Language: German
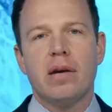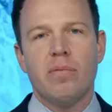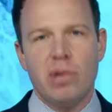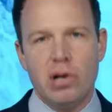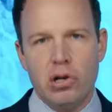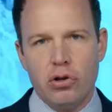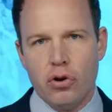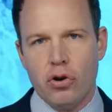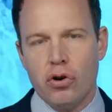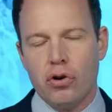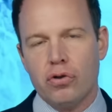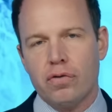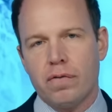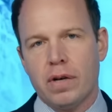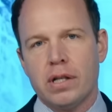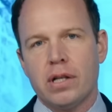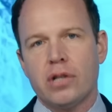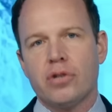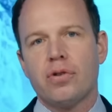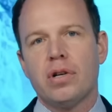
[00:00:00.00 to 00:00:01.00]
Milieu und
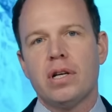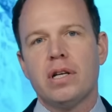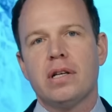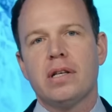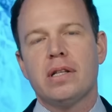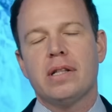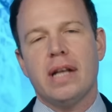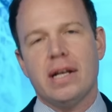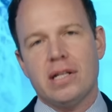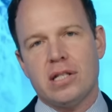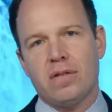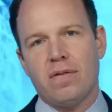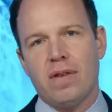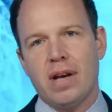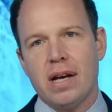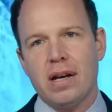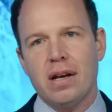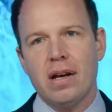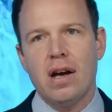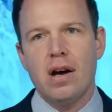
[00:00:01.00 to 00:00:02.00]
wird natürlich
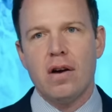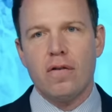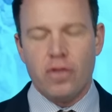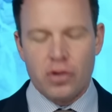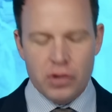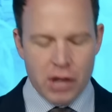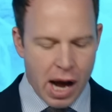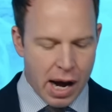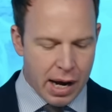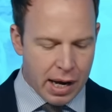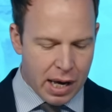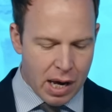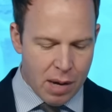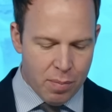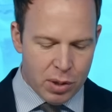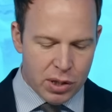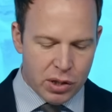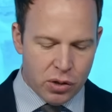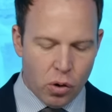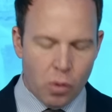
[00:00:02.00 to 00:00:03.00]
deswegen von der
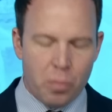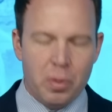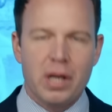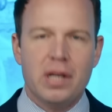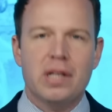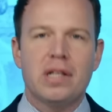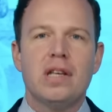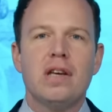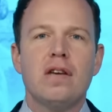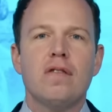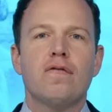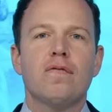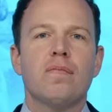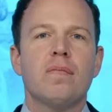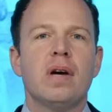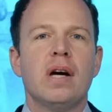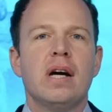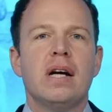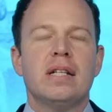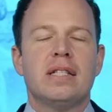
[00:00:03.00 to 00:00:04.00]
angeblich
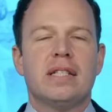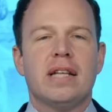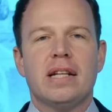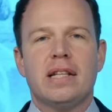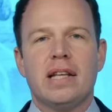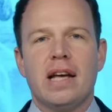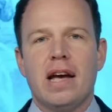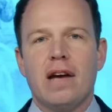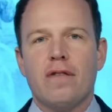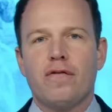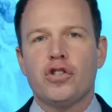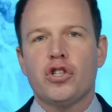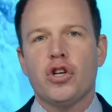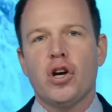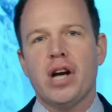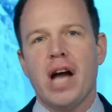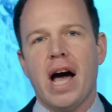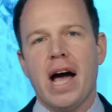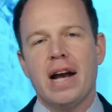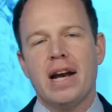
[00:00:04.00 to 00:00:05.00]
objektiven zdf
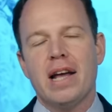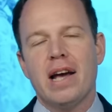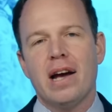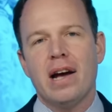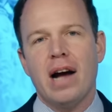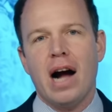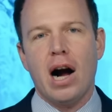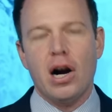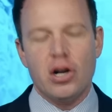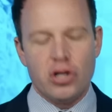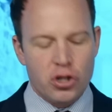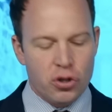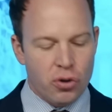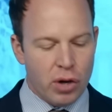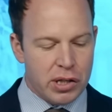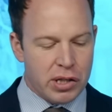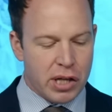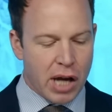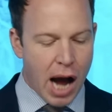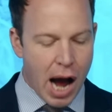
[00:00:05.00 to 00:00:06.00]
journale als
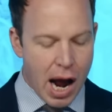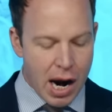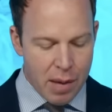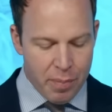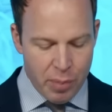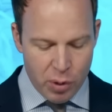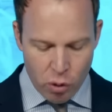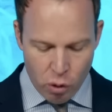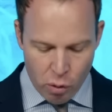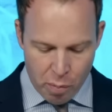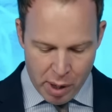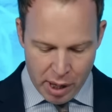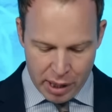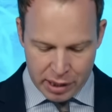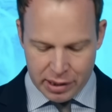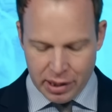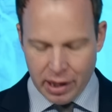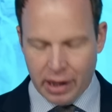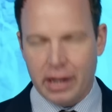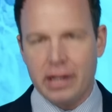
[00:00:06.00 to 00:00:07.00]
neutrale
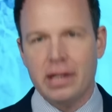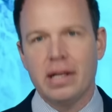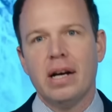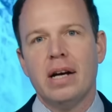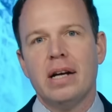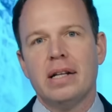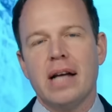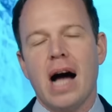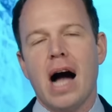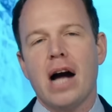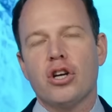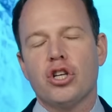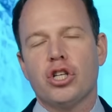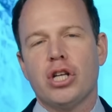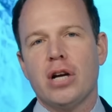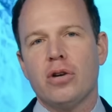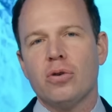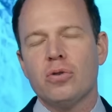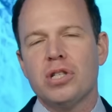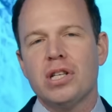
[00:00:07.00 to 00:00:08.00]
Beobachterin
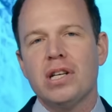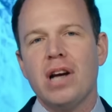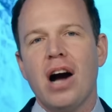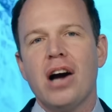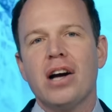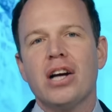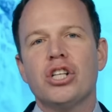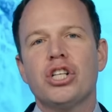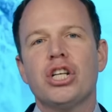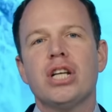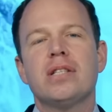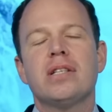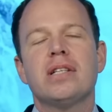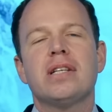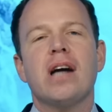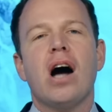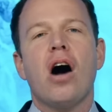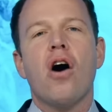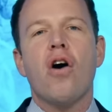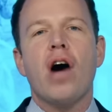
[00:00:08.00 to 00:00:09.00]
dargestellt. Und sie engagiert
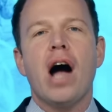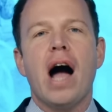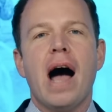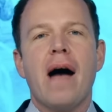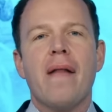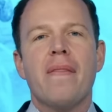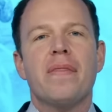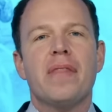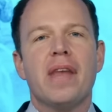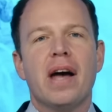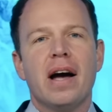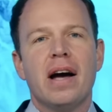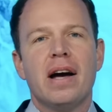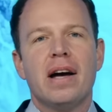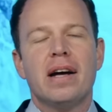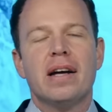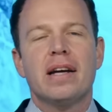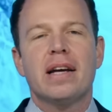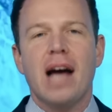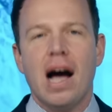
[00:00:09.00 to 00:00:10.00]
sich auch
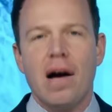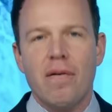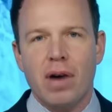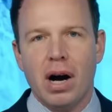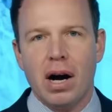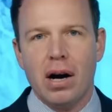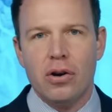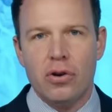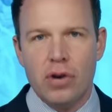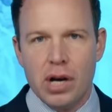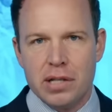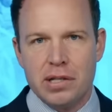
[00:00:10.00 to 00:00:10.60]
undercover. Hören